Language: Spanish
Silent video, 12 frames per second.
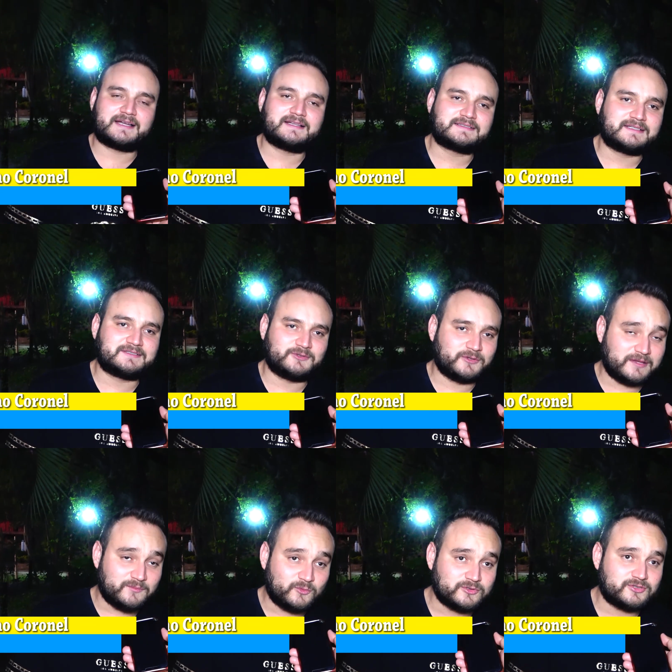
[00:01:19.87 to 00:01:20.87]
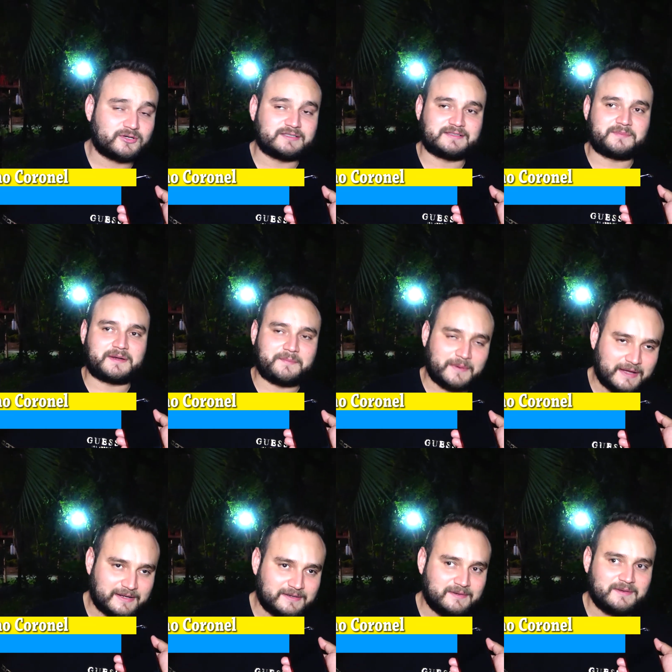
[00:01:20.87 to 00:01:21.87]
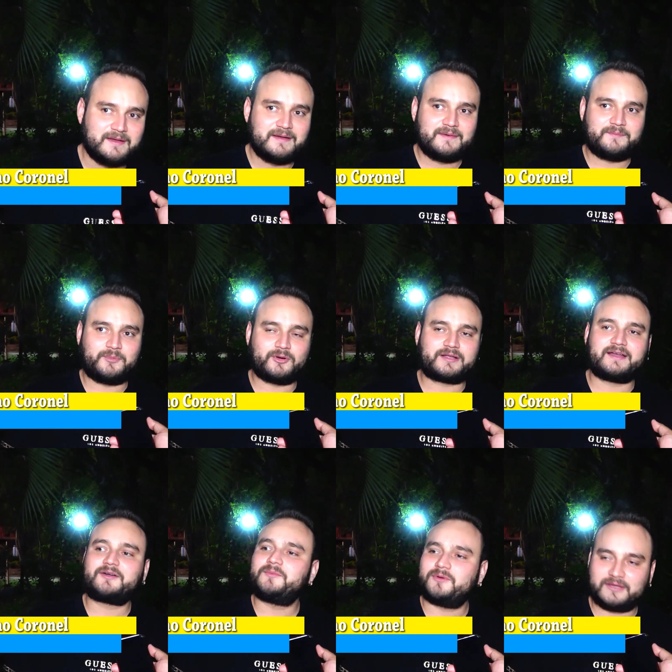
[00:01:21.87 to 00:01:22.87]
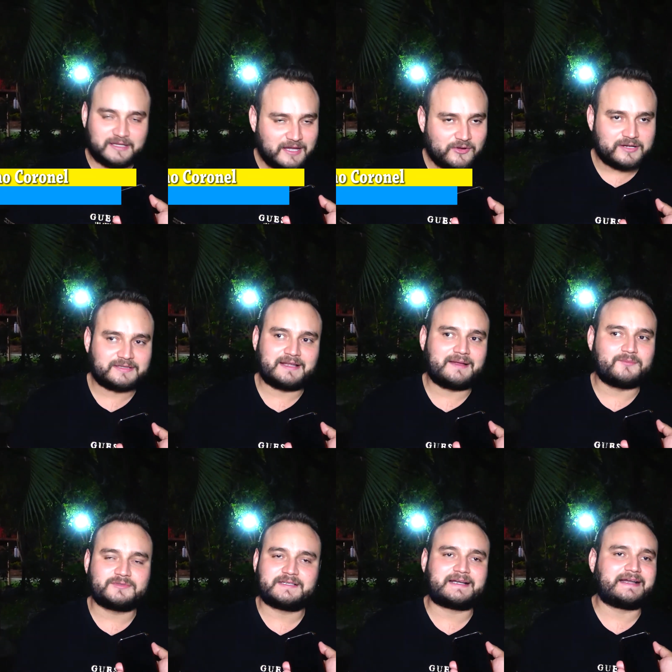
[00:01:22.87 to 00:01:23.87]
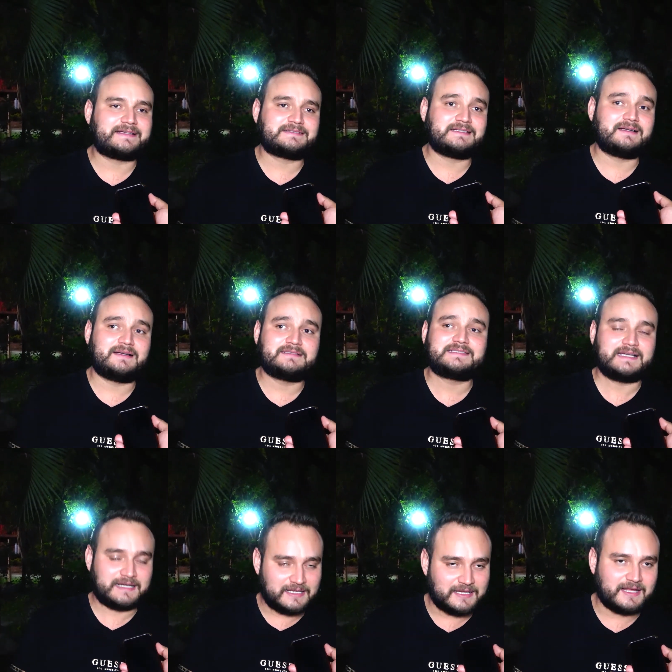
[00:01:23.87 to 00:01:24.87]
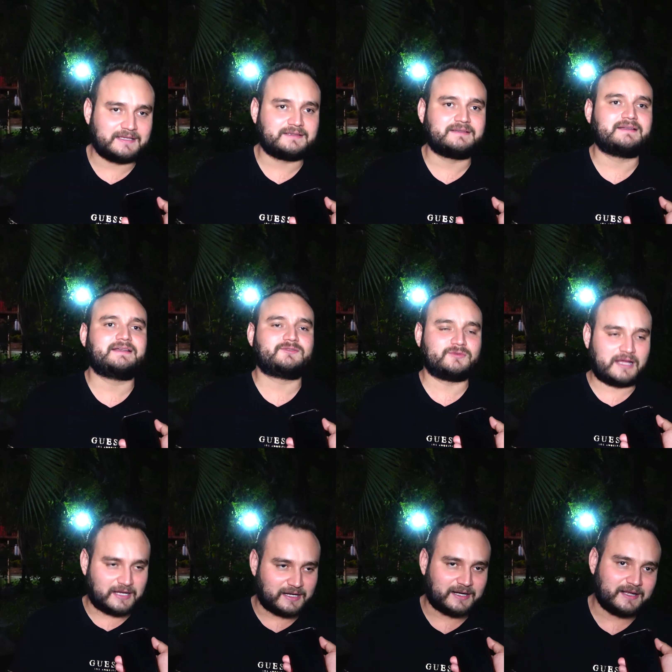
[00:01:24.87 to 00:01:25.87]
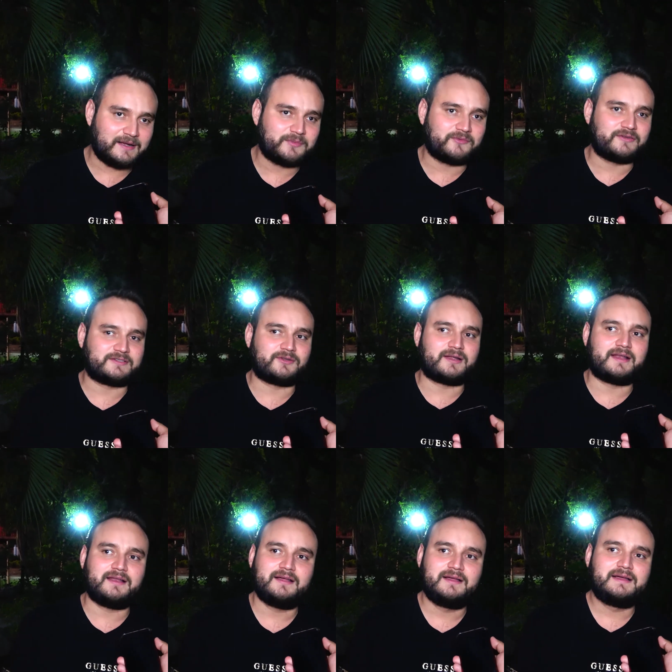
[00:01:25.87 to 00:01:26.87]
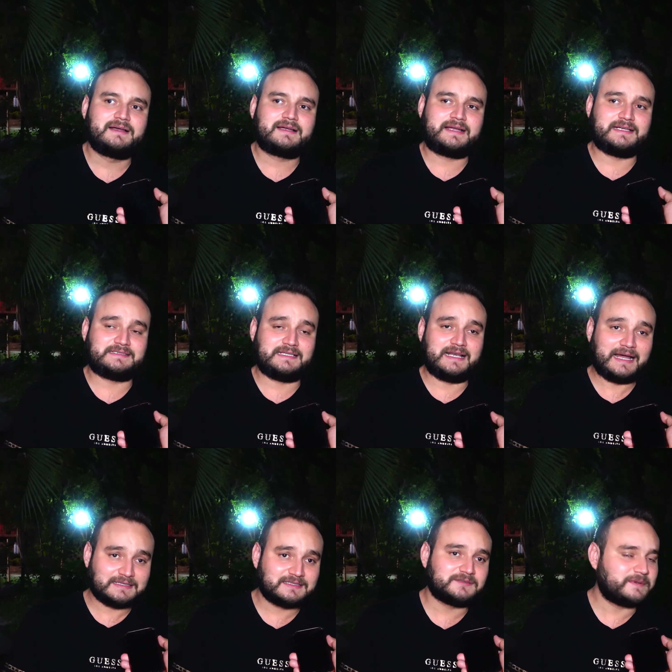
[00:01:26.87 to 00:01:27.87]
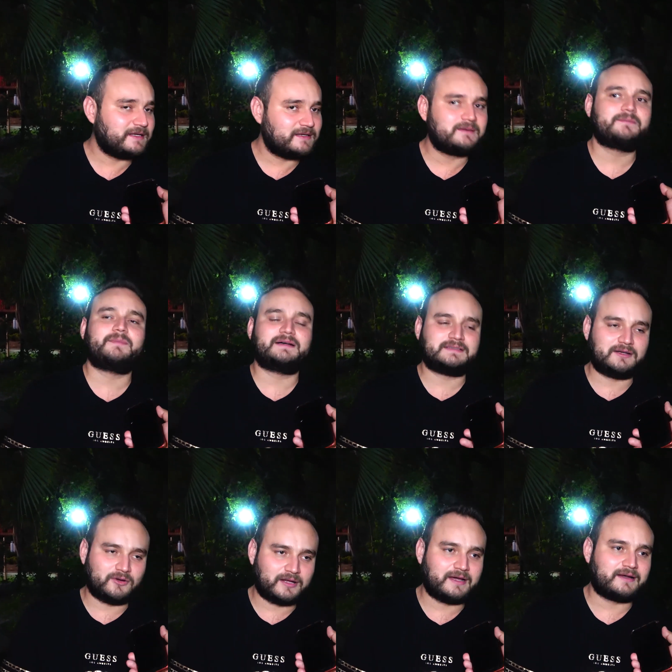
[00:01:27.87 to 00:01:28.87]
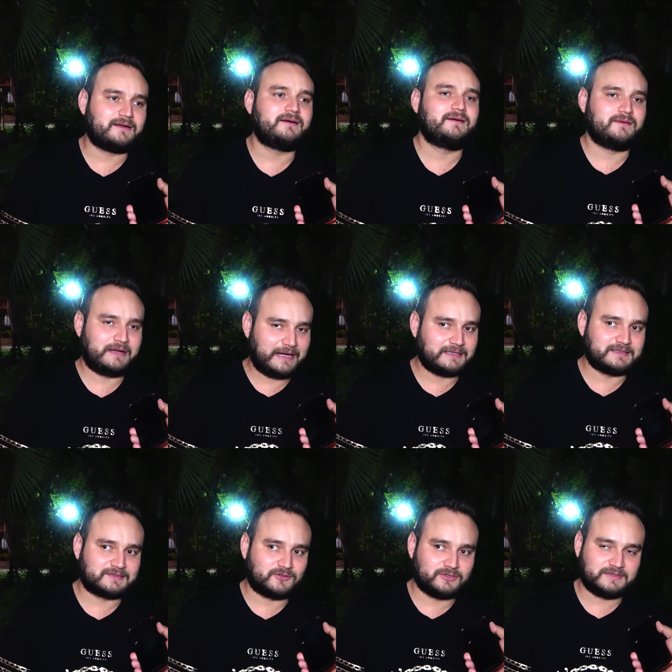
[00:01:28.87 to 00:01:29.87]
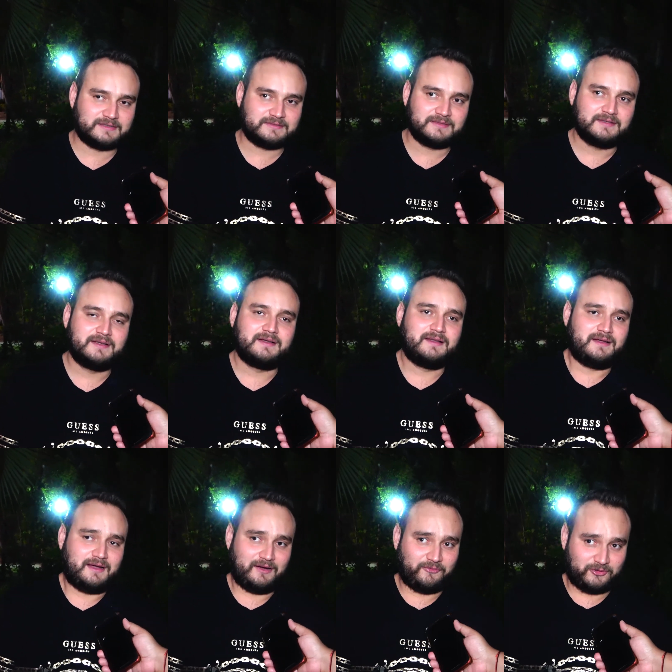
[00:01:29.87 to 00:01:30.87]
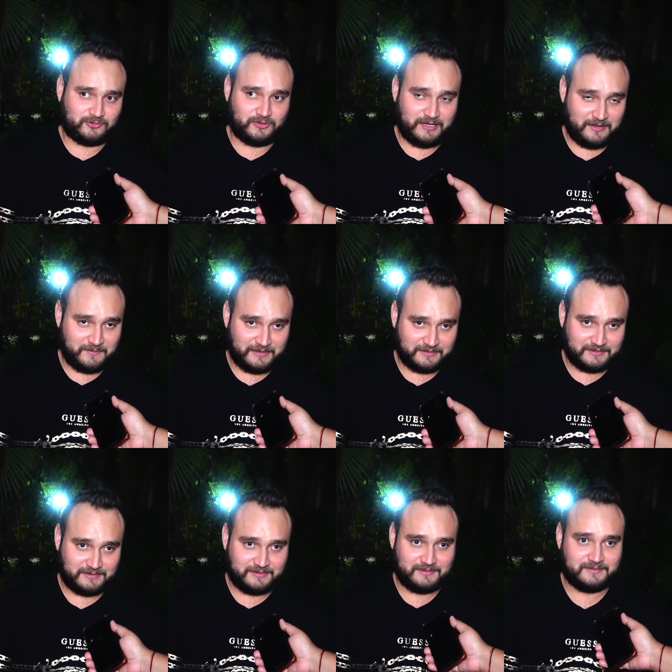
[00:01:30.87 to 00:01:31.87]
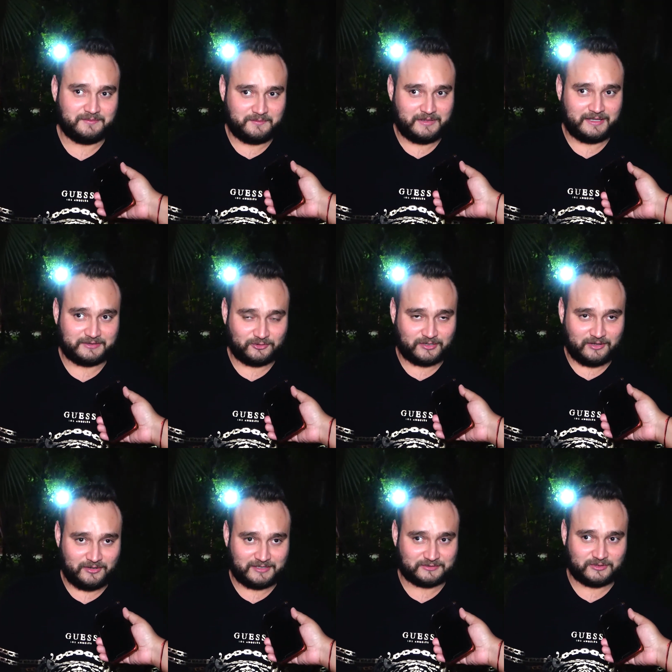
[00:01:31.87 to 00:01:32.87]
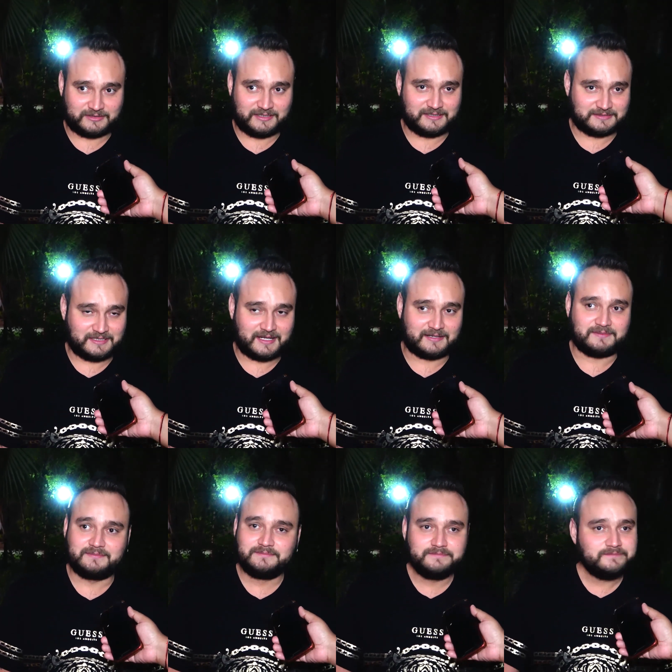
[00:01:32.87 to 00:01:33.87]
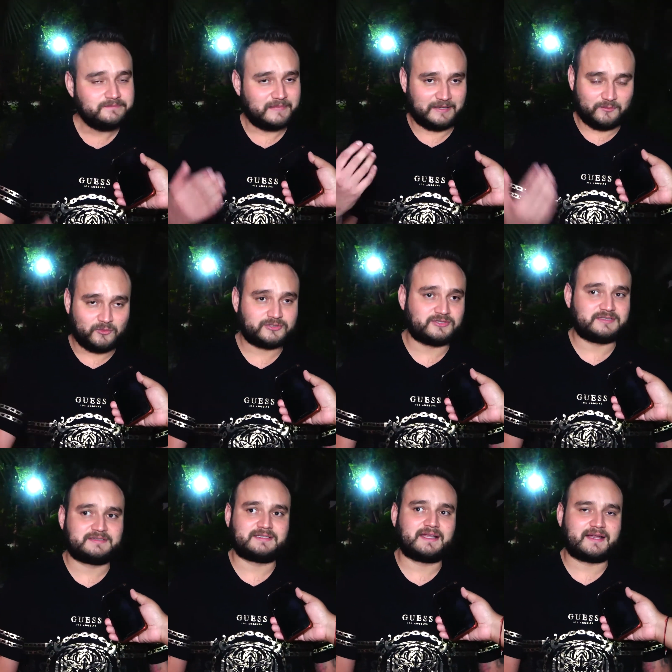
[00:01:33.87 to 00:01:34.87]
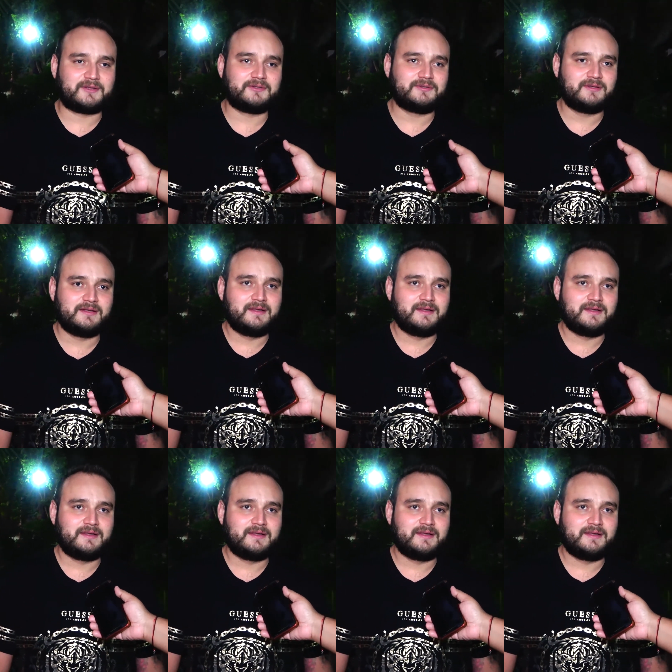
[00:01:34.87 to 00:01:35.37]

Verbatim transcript: ganas, que estudien mucho, que se preparen, porque como dije ahorita, la música es seriedad, es una carrera profesional que si la haces bien vas a lograr grandes cosas. Afortunadamente me ha tocado la suerte de estar en muchos escenarios